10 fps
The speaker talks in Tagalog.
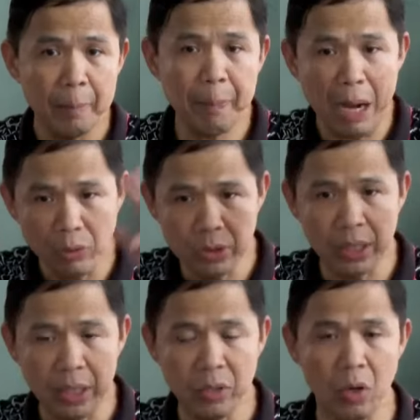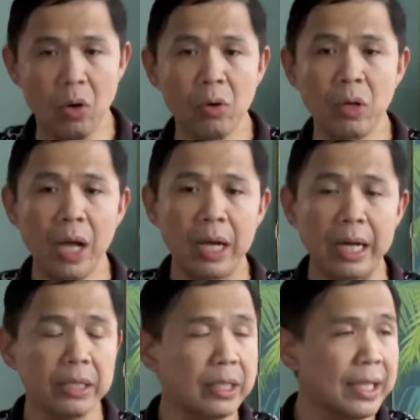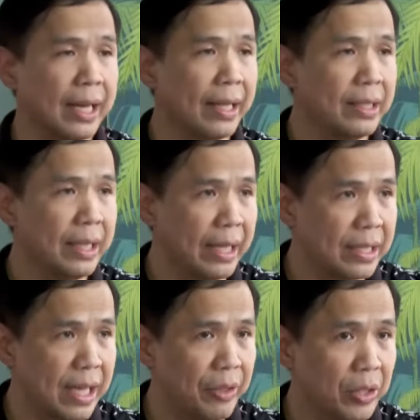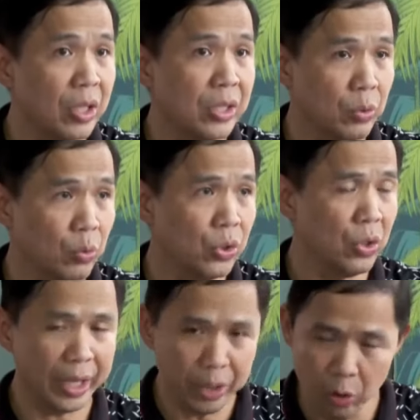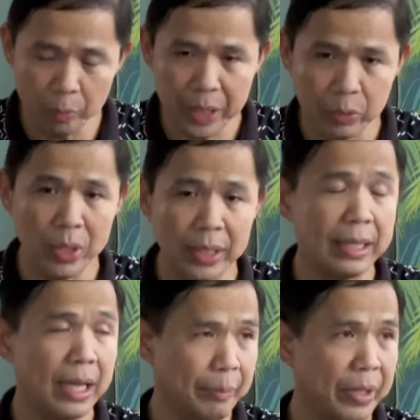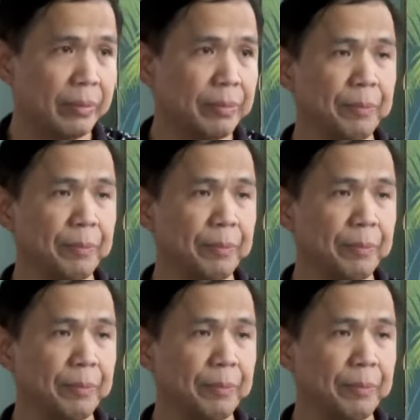bounden role under the 1987 Constitution. I hope that will not happen.